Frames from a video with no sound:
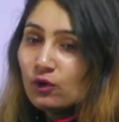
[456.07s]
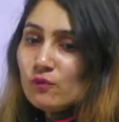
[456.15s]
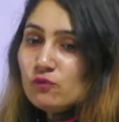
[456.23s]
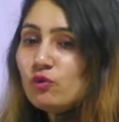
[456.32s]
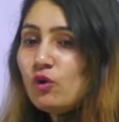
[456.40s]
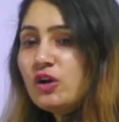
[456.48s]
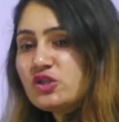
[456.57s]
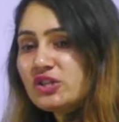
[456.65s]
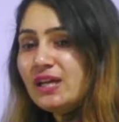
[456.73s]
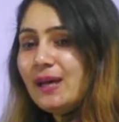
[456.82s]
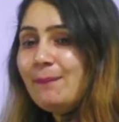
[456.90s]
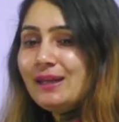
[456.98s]
वो
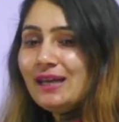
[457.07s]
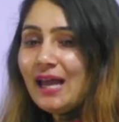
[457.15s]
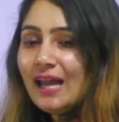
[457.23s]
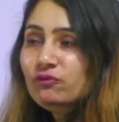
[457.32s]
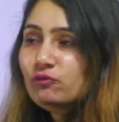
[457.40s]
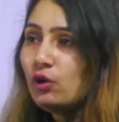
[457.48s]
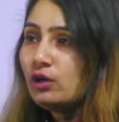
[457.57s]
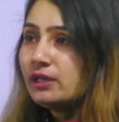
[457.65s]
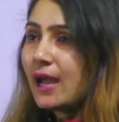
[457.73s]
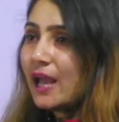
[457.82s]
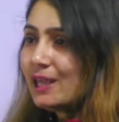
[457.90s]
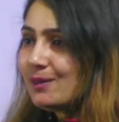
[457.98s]
जीएमटी लाइन वो
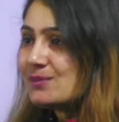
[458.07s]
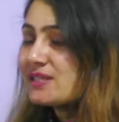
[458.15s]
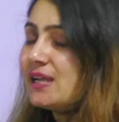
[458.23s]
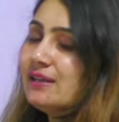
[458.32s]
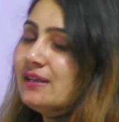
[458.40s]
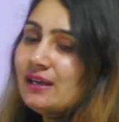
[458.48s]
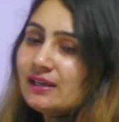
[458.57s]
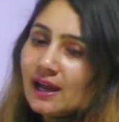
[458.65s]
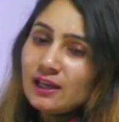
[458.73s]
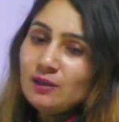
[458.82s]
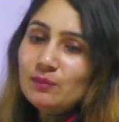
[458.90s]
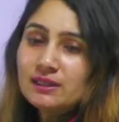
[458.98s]
टाइम स्टैंडर्ड
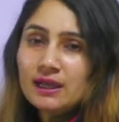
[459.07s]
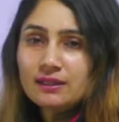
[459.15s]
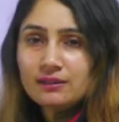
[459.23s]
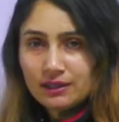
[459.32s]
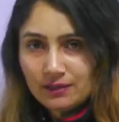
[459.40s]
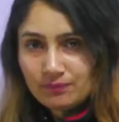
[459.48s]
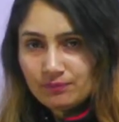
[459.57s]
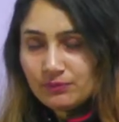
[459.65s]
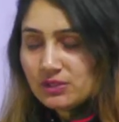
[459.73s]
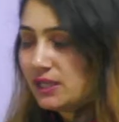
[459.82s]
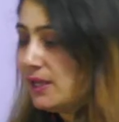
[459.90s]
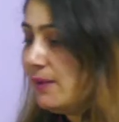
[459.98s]
टाइम बताती है
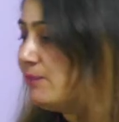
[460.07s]
ठीक है